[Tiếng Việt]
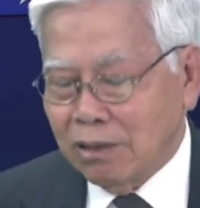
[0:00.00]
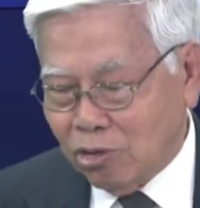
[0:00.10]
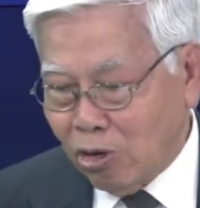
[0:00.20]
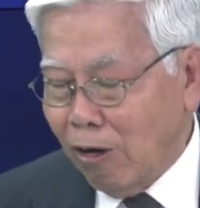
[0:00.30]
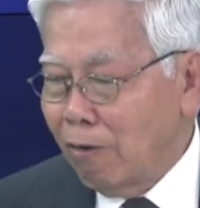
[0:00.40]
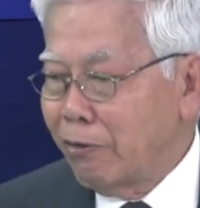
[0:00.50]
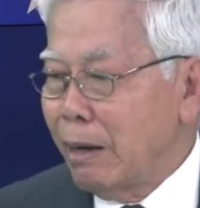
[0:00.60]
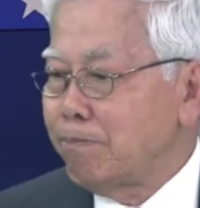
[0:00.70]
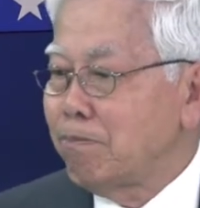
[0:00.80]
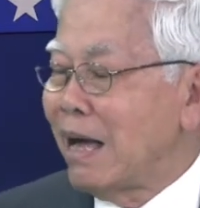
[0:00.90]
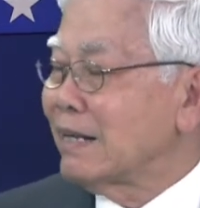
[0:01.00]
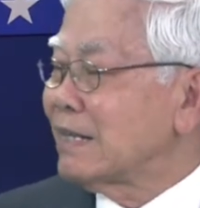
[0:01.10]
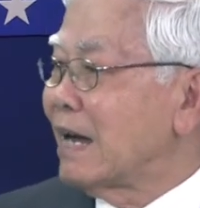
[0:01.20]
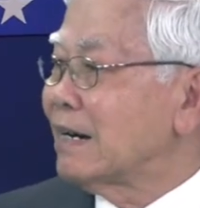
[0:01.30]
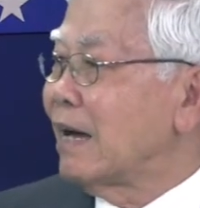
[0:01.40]
cho phép bán
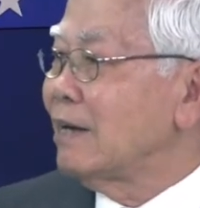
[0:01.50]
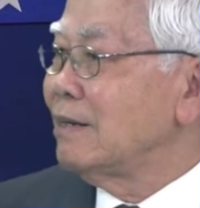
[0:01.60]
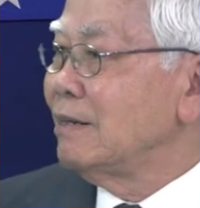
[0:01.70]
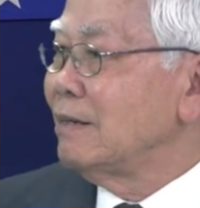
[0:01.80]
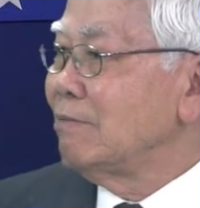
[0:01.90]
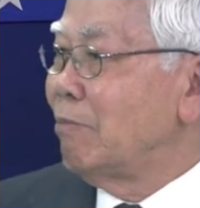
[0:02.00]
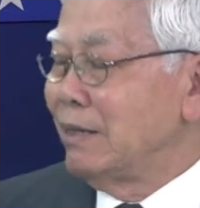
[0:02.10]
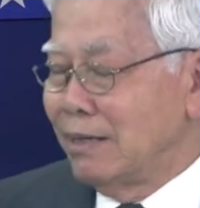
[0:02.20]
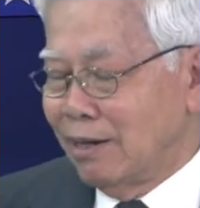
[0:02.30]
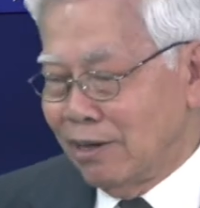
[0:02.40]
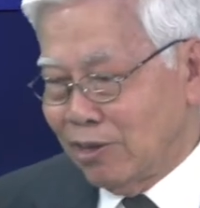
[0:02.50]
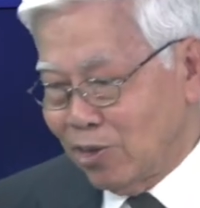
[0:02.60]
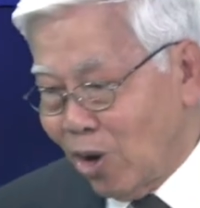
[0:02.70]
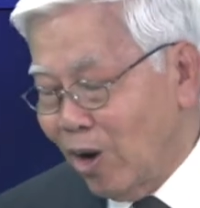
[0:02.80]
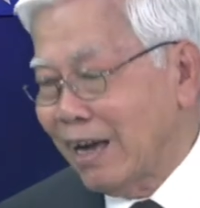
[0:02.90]
than đá bây giờ là
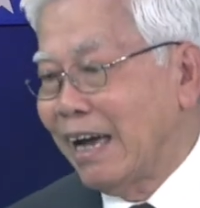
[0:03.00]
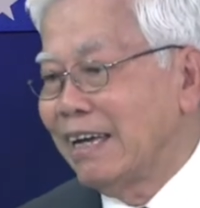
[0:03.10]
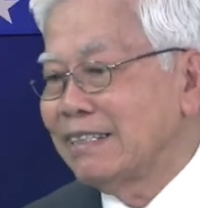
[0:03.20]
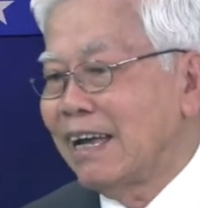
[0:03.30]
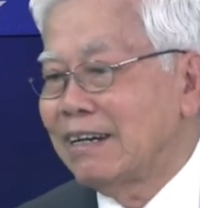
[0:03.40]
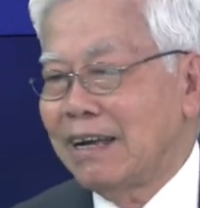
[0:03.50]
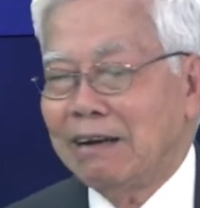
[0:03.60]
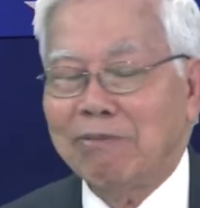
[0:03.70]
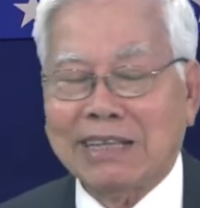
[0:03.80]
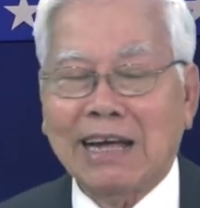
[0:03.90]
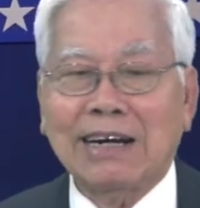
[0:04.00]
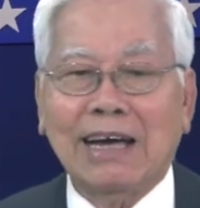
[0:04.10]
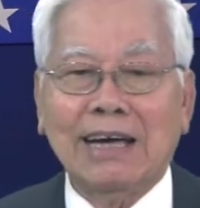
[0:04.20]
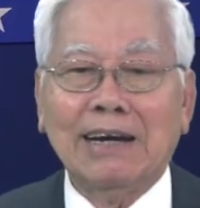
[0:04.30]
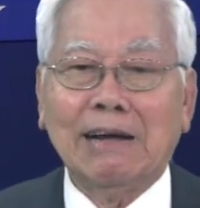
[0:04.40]
cho khai than đá và than
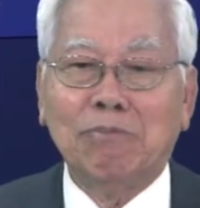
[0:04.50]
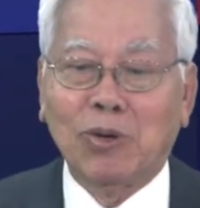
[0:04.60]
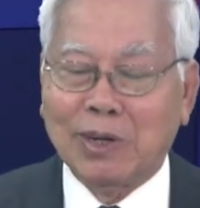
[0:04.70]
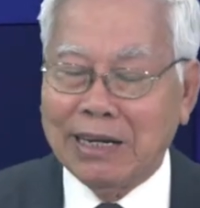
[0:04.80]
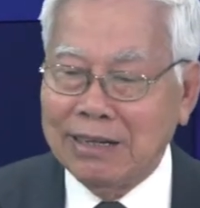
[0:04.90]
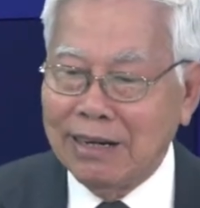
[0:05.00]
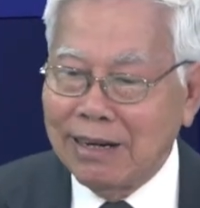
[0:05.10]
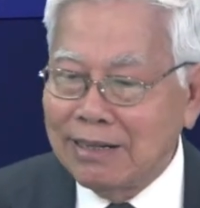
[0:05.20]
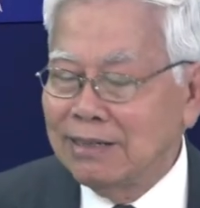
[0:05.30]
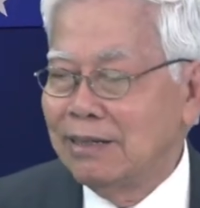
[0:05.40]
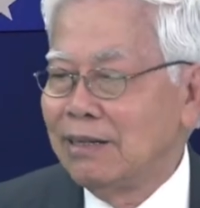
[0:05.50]
đá là một cái nơi